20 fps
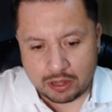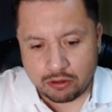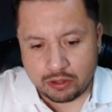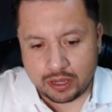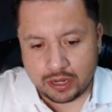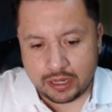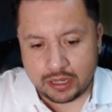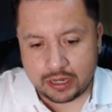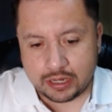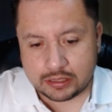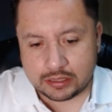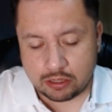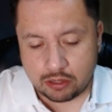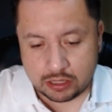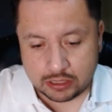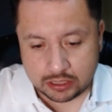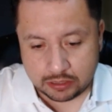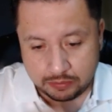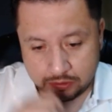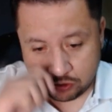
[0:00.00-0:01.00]
cuando hayan ingresado
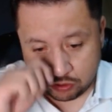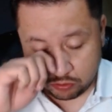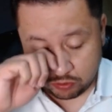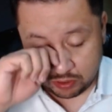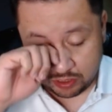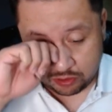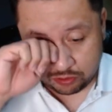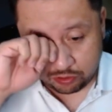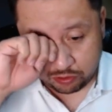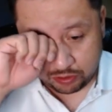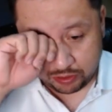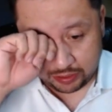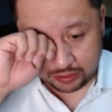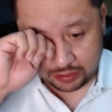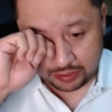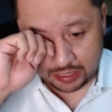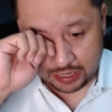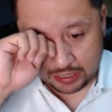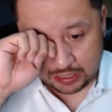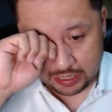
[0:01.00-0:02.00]
al servicio con
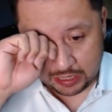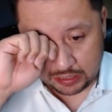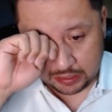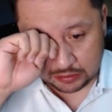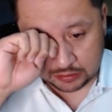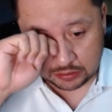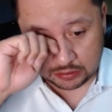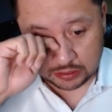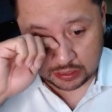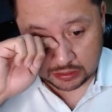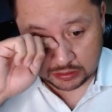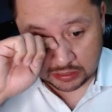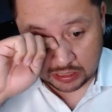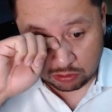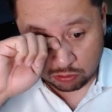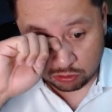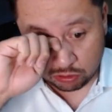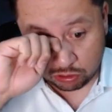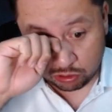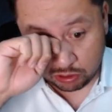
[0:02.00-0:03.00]
anterioridad al 16 de
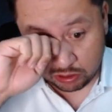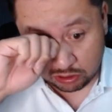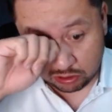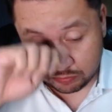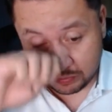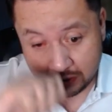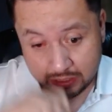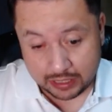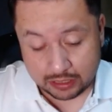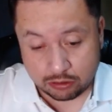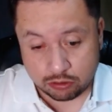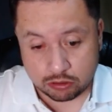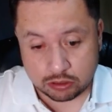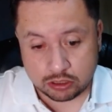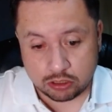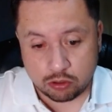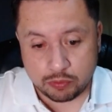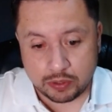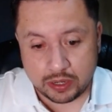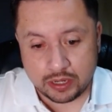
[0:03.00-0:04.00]
agosto del
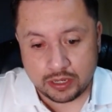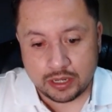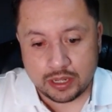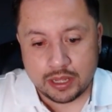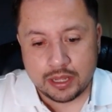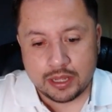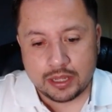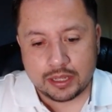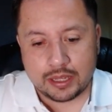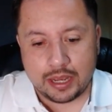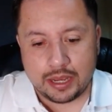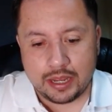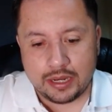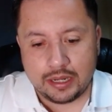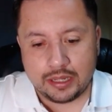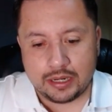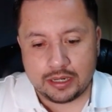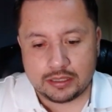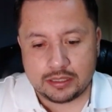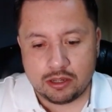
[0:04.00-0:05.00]
2014 o bien que hayan
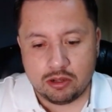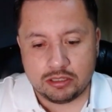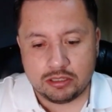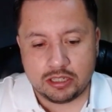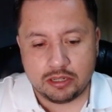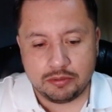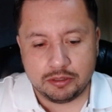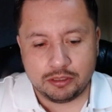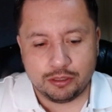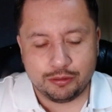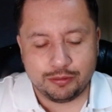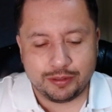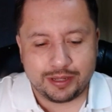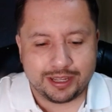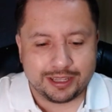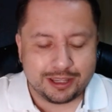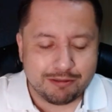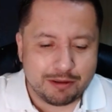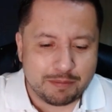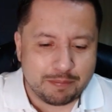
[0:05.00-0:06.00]
ingresado al servicio
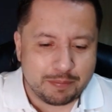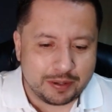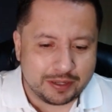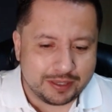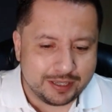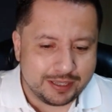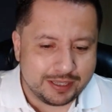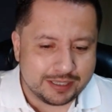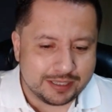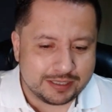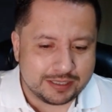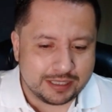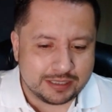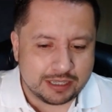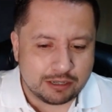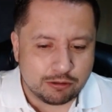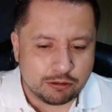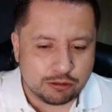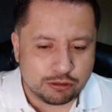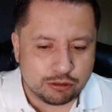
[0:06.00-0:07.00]
educativo a partir del 16
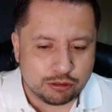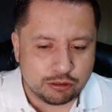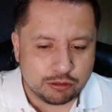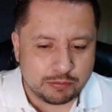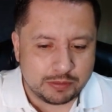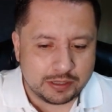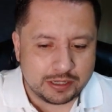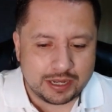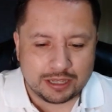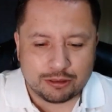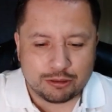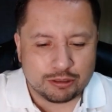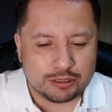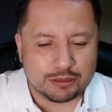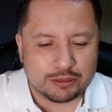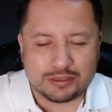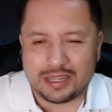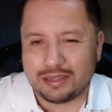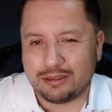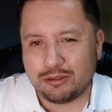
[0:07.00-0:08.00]
de agosto de
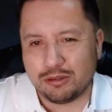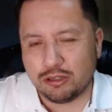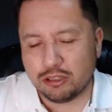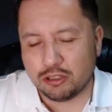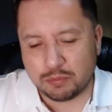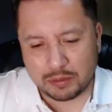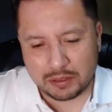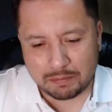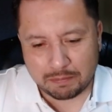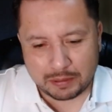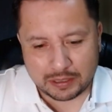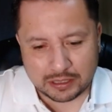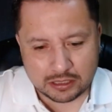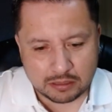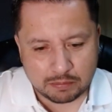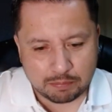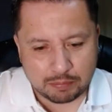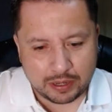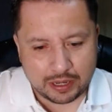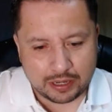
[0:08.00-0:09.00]
2014, o sea, todos pueden
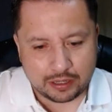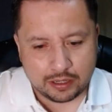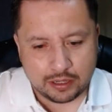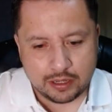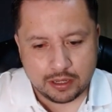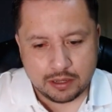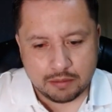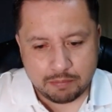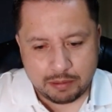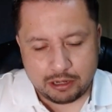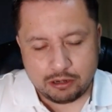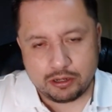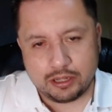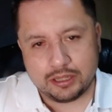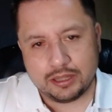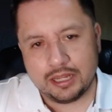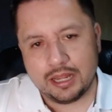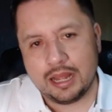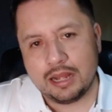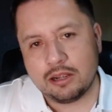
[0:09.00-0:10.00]
participar, pero
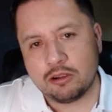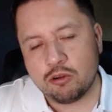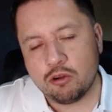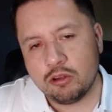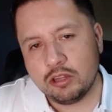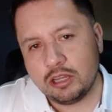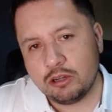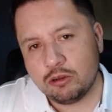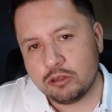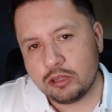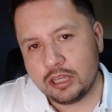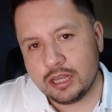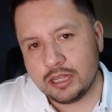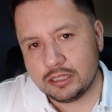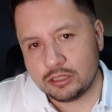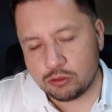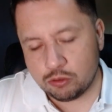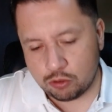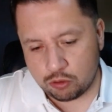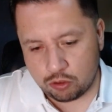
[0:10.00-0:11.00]
que tengan código
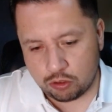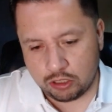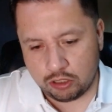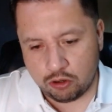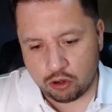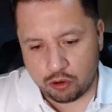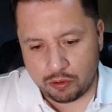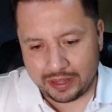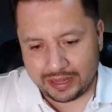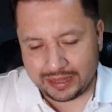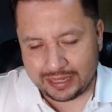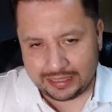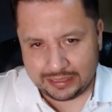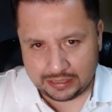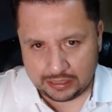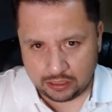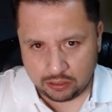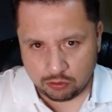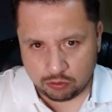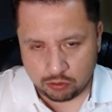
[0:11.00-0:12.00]
10 o código
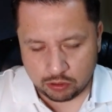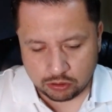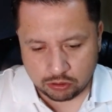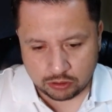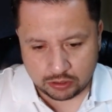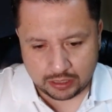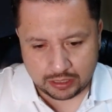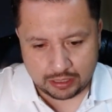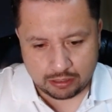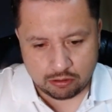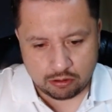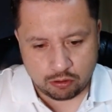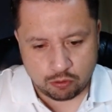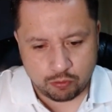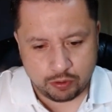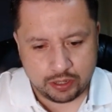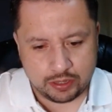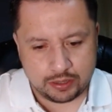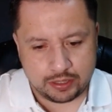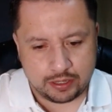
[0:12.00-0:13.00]
95, eso téngalo en
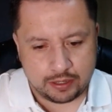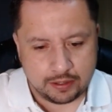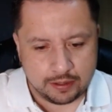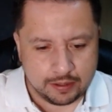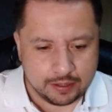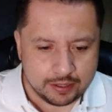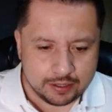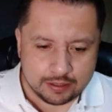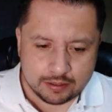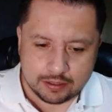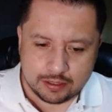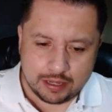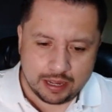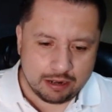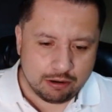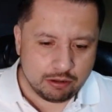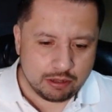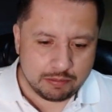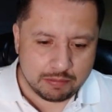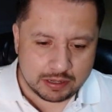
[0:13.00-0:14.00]
cuenta.
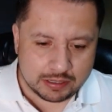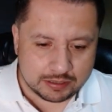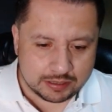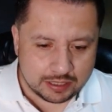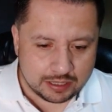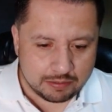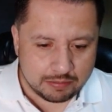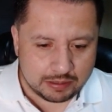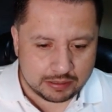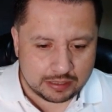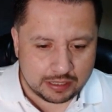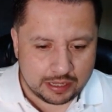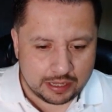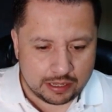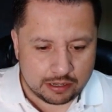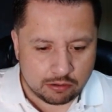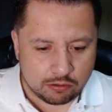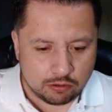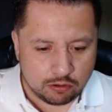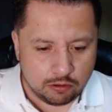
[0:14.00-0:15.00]
Ya lo demás está de más
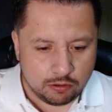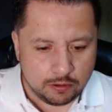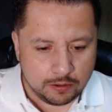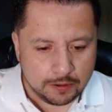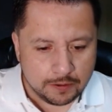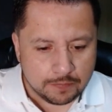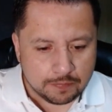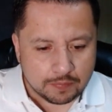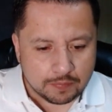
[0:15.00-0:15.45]
leerlo, ¿no?